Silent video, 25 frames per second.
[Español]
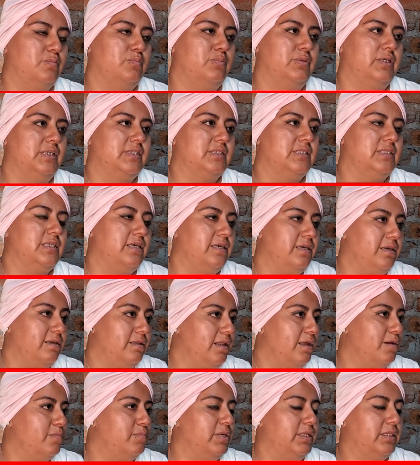Pues sí,
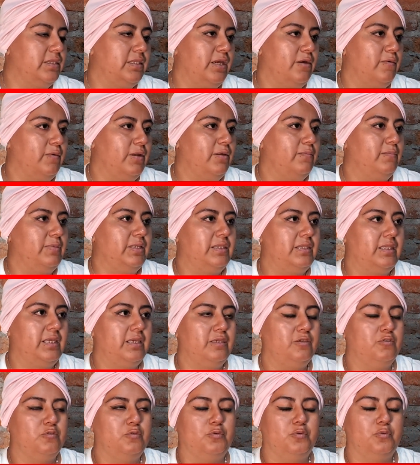lamentablemente
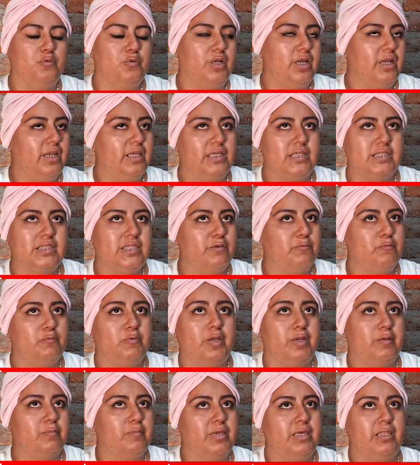yo no quería esta
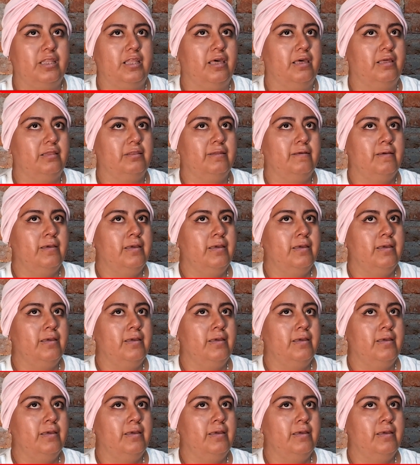enfermedad,